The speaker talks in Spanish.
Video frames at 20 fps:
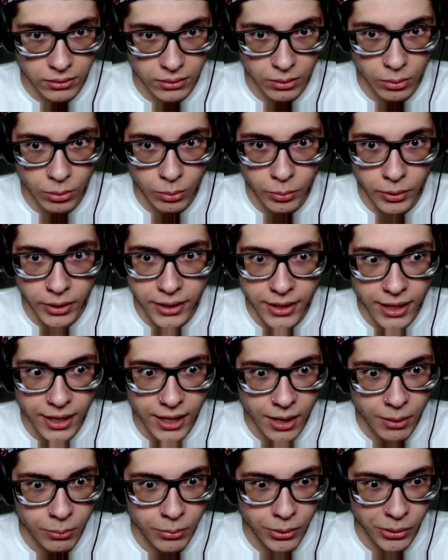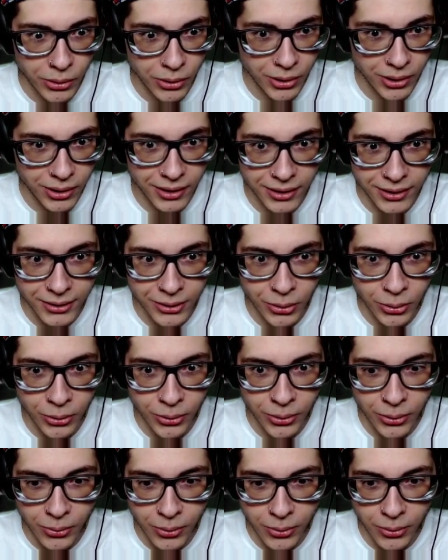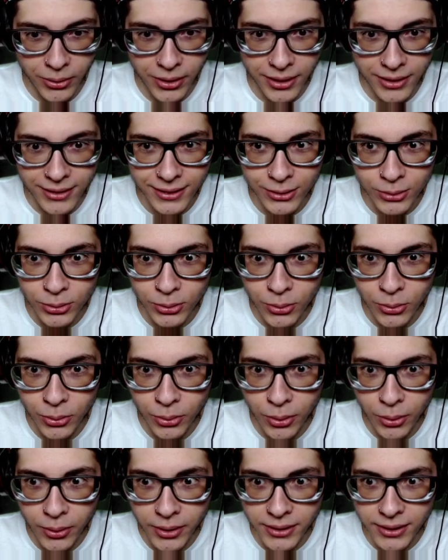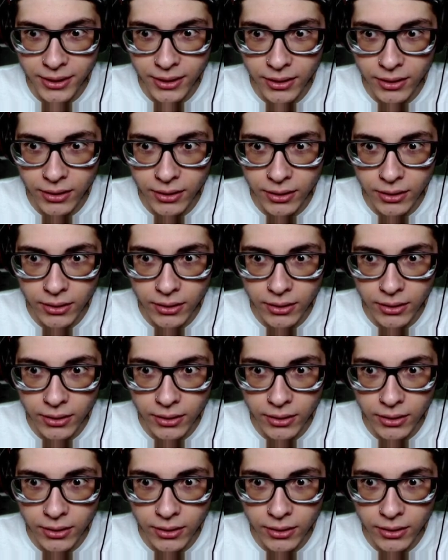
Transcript: Como ven, ya cambió el, tono del juego, ya es oscuro ahora sí.